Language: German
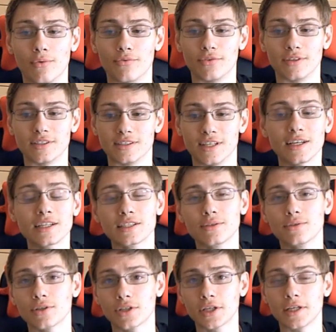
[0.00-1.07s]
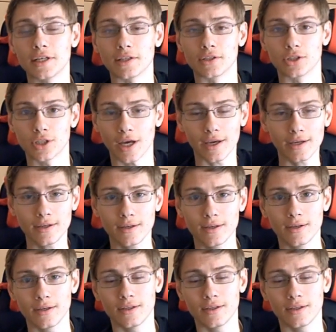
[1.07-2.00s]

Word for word: auf sechs unterschiedlichen Strecken